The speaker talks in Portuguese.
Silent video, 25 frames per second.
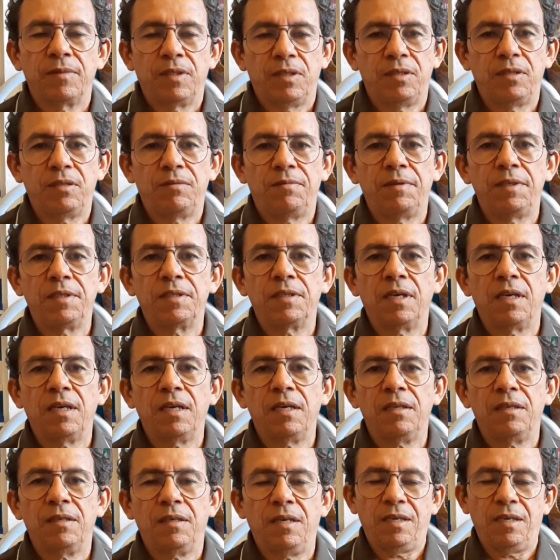E se
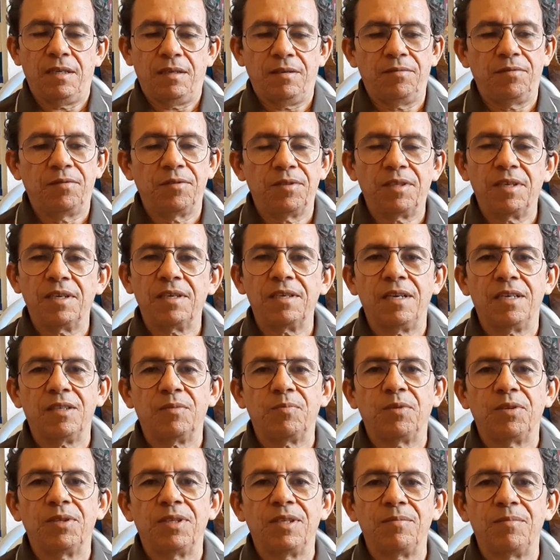fizer, aí eu vou ter que
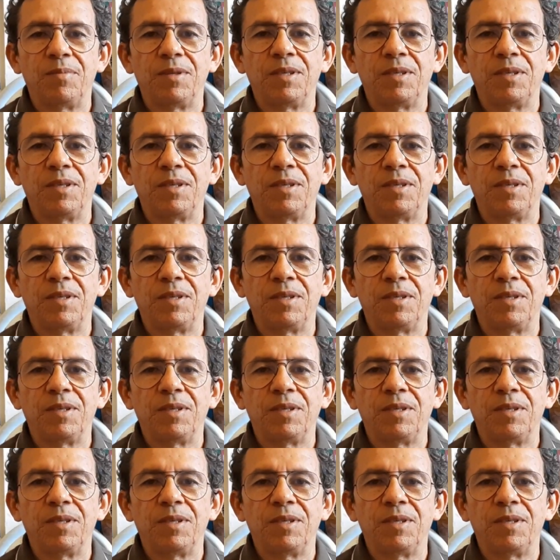responder